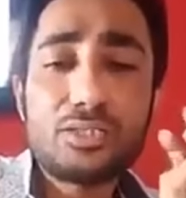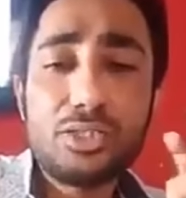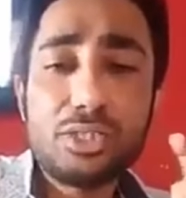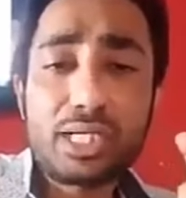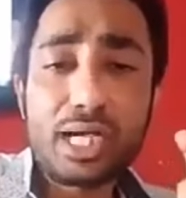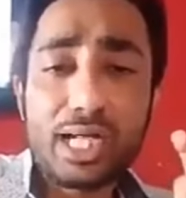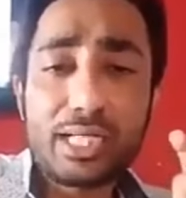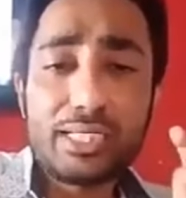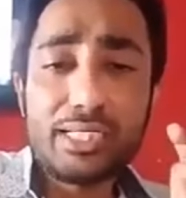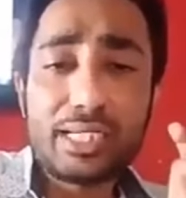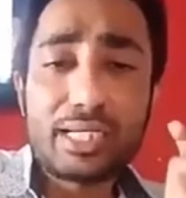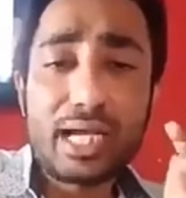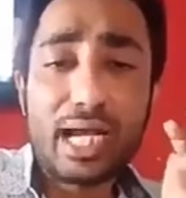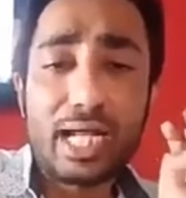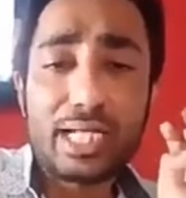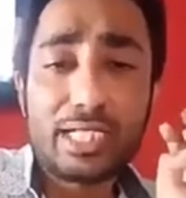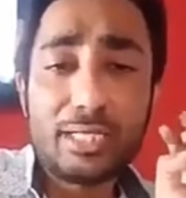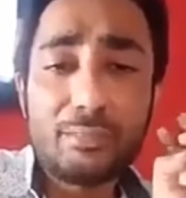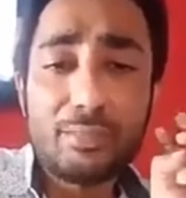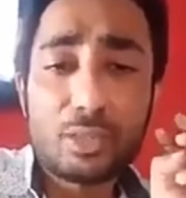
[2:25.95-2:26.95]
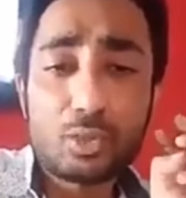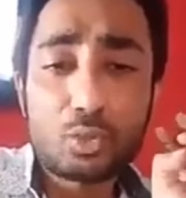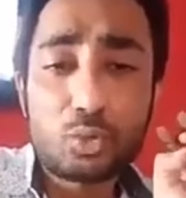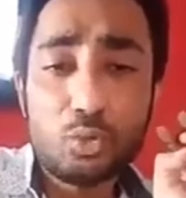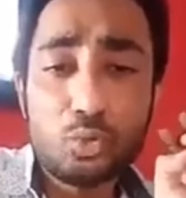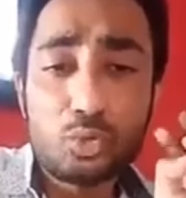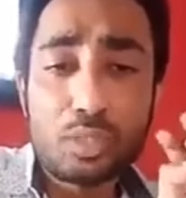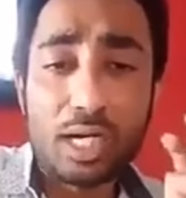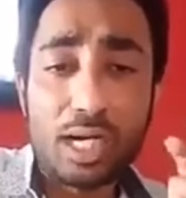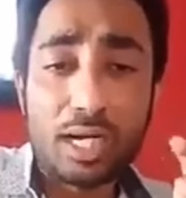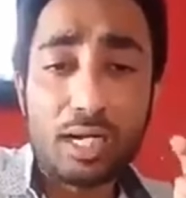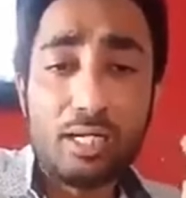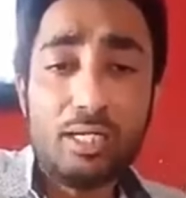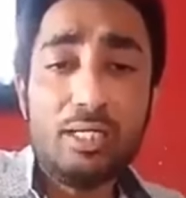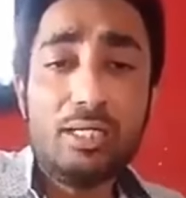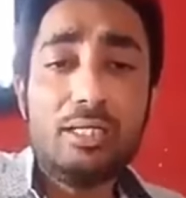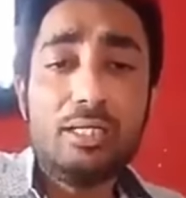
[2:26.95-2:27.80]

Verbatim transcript: अर्शी खान ने खाने में थूका